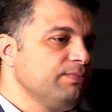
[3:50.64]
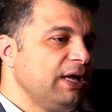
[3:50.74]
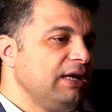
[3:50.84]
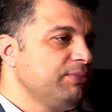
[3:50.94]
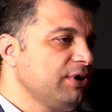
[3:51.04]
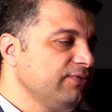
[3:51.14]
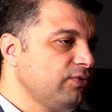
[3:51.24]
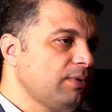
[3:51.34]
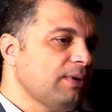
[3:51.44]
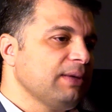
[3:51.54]
Belli
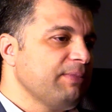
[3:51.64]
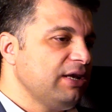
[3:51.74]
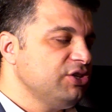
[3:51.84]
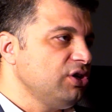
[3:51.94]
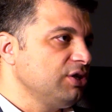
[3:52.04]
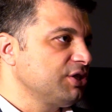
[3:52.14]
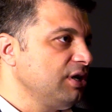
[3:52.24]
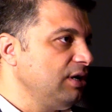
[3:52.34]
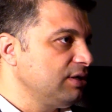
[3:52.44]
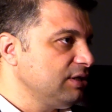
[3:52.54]
platformlarda, belli
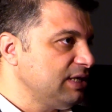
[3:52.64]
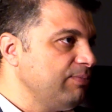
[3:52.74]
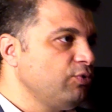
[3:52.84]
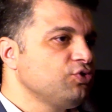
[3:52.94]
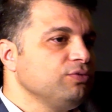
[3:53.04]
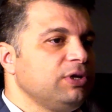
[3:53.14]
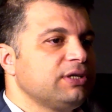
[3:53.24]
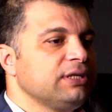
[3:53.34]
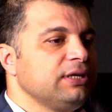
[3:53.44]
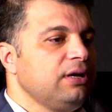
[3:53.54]
çalıştaylarda,
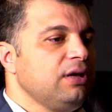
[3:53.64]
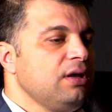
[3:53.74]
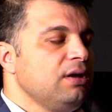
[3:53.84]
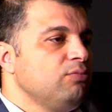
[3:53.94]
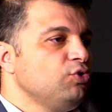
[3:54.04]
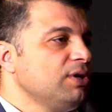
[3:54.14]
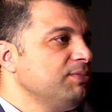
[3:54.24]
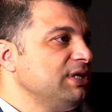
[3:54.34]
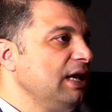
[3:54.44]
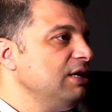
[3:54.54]
sempozyumlarda da
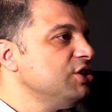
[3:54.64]
müzemizi en iyi